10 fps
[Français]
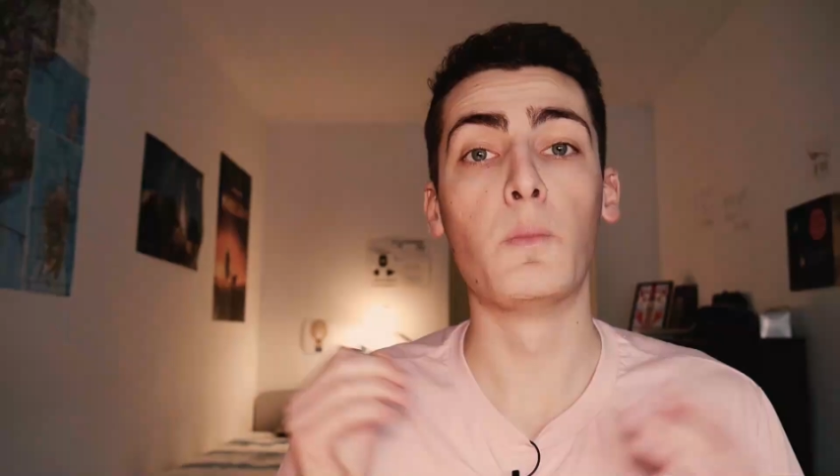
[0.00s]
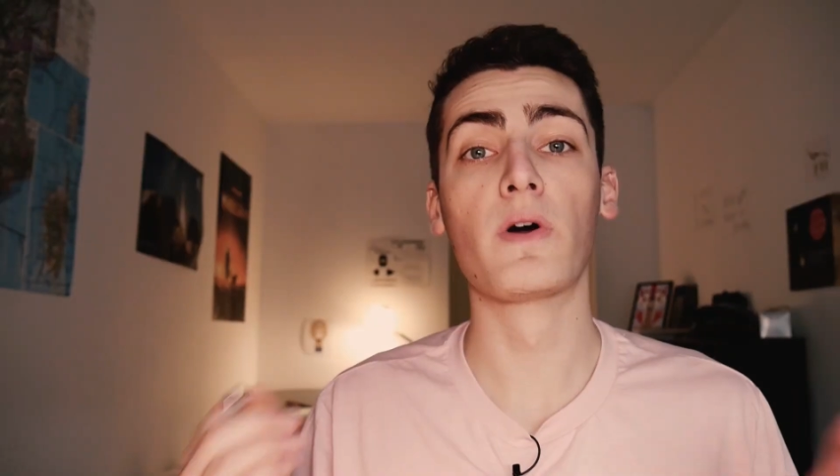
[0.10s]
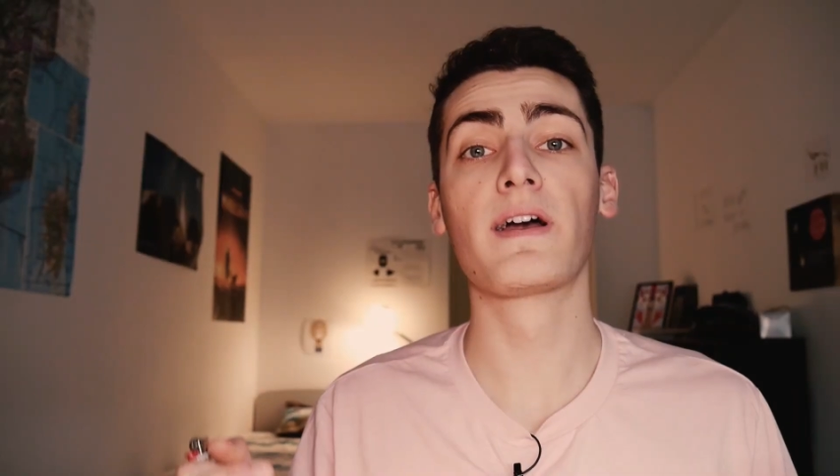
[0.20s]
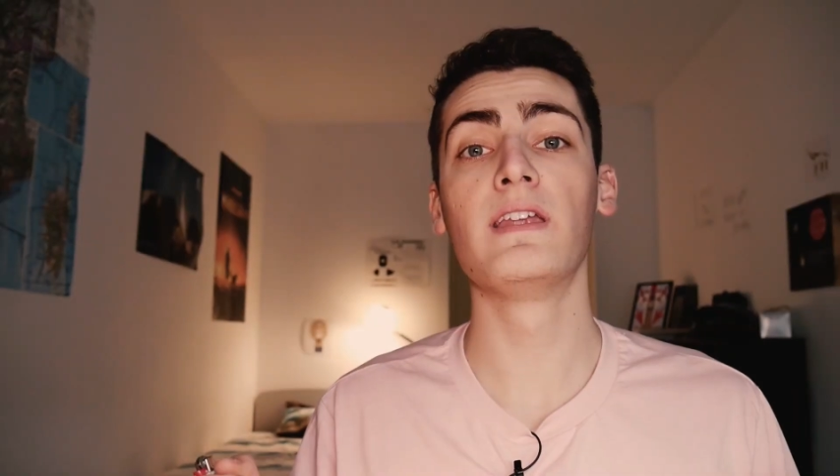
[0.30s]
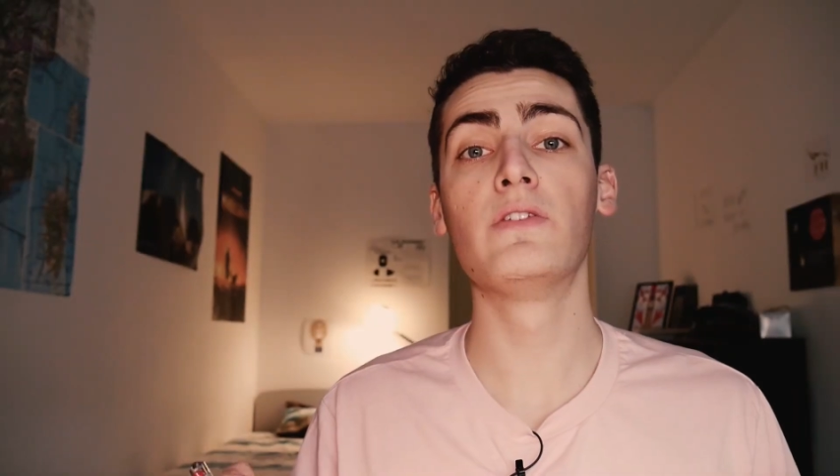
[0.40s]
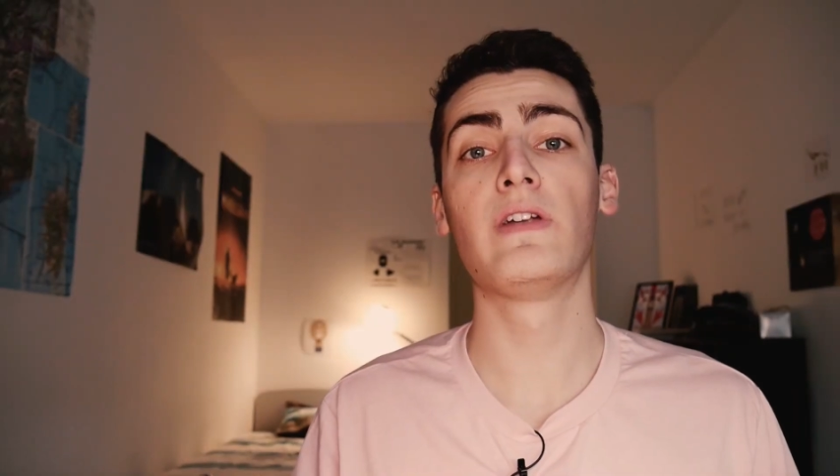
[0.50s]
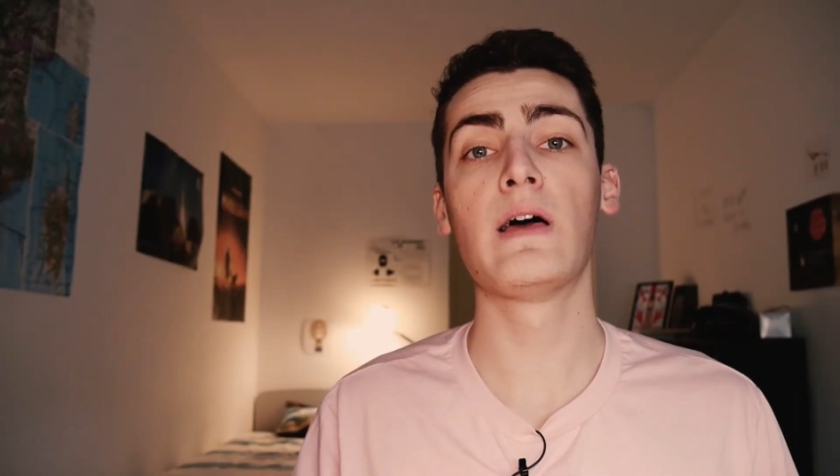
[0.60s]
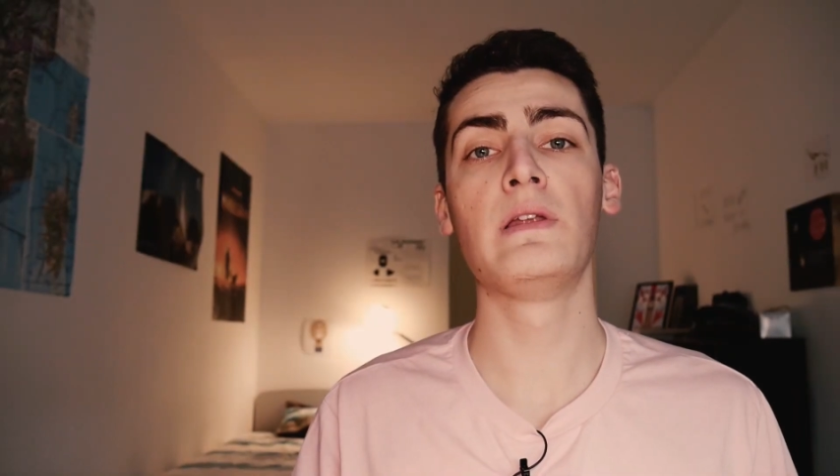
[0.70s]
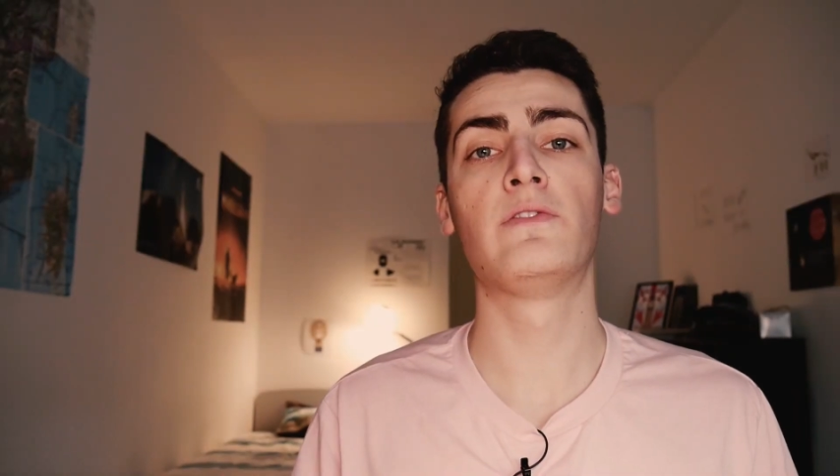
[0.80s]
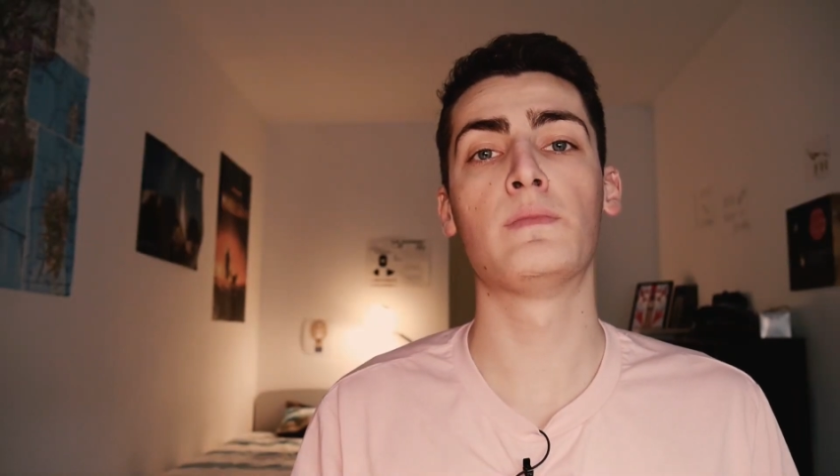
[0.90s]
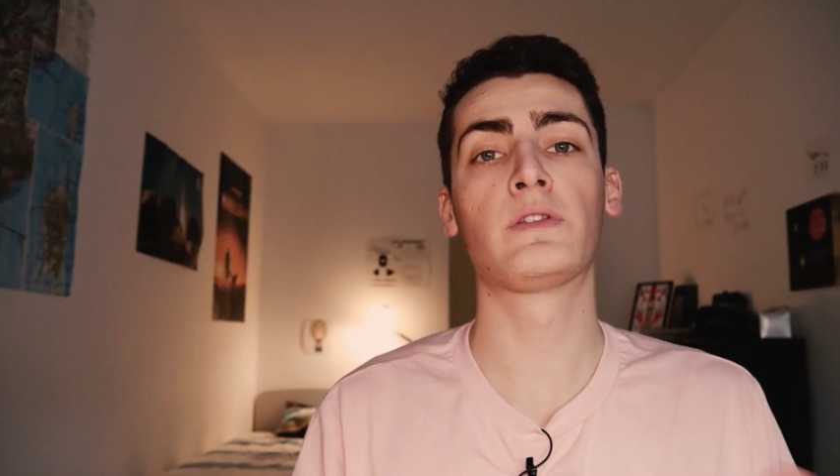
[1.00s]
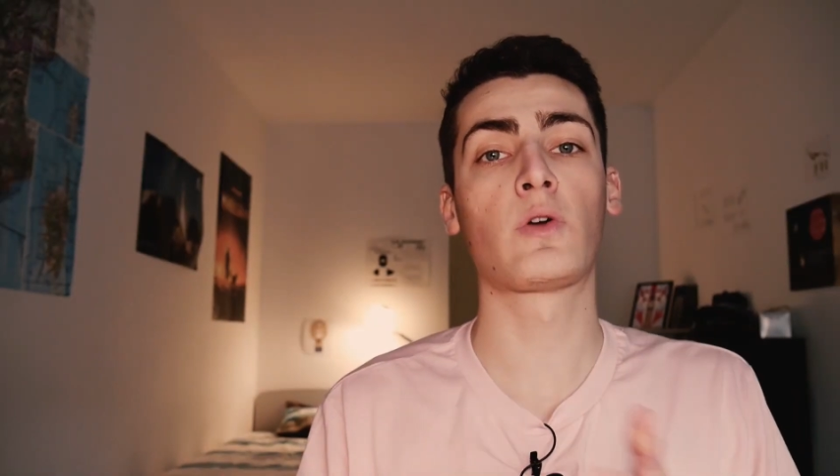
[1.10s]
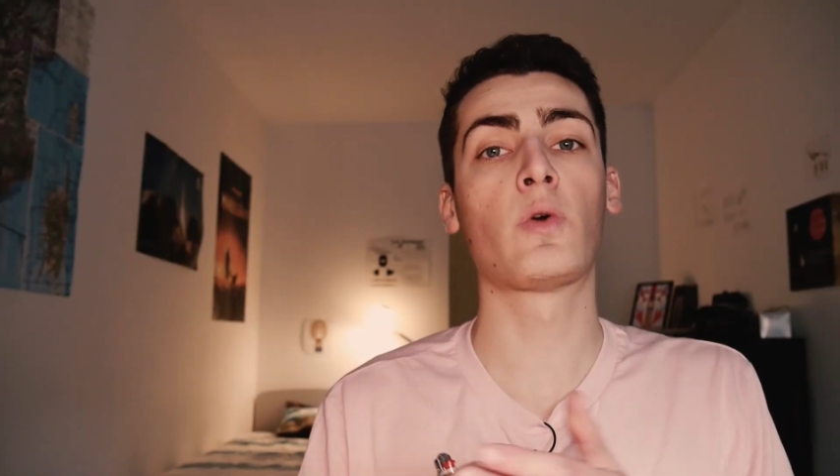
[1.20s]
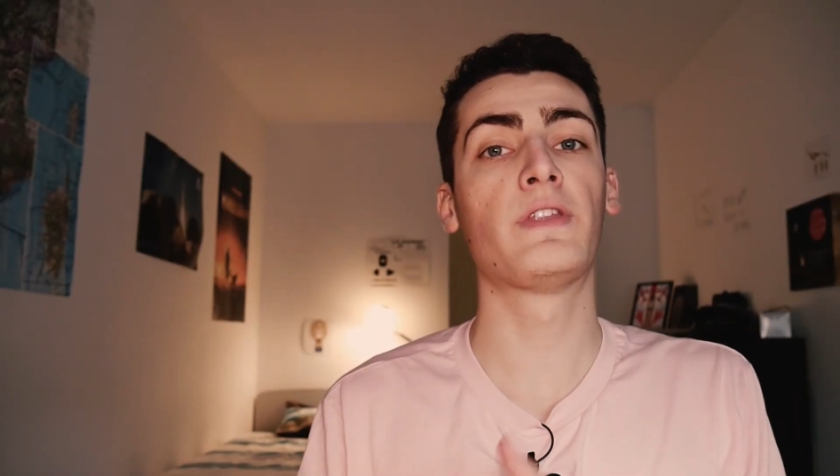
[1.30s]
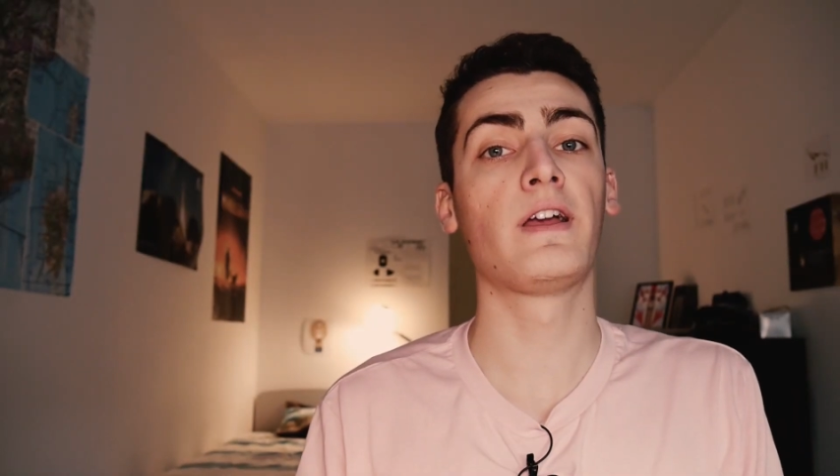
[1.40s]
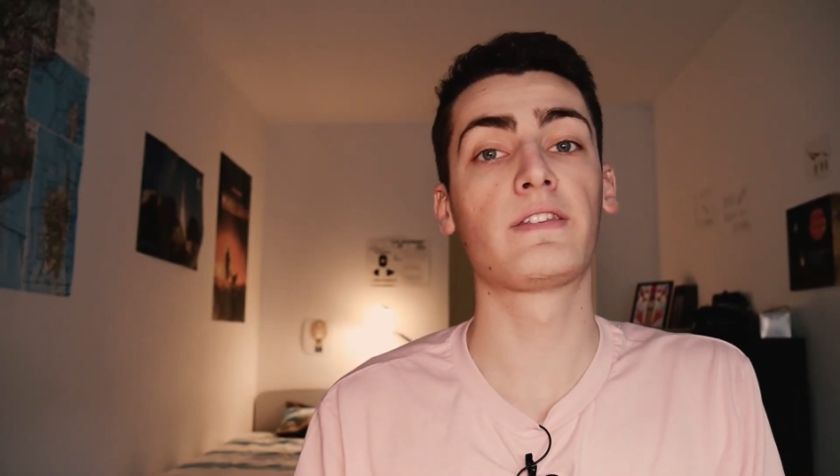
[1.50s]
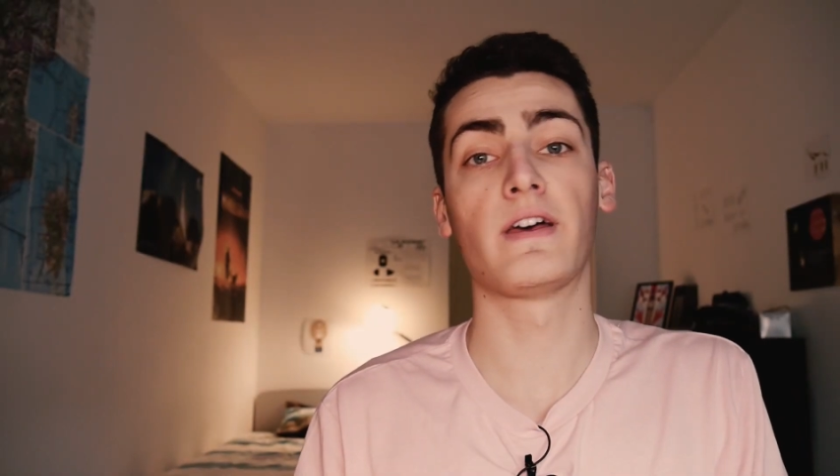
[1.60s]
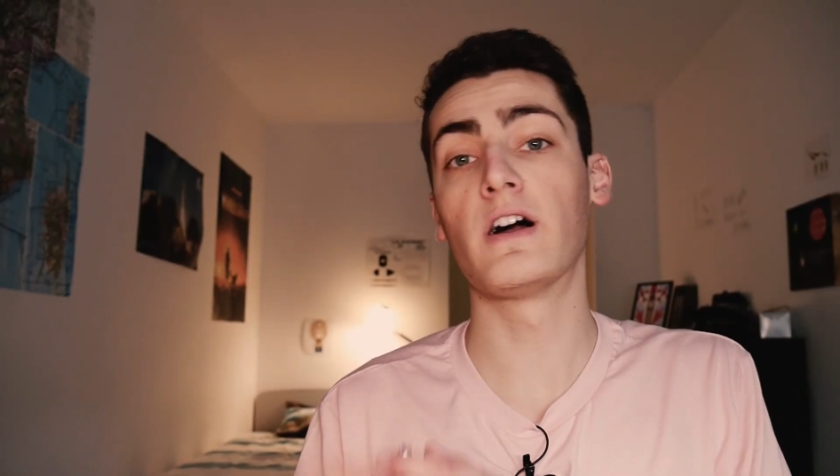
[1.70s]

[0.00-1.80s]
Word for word: Pour créer une flamme, il faut mettre en contact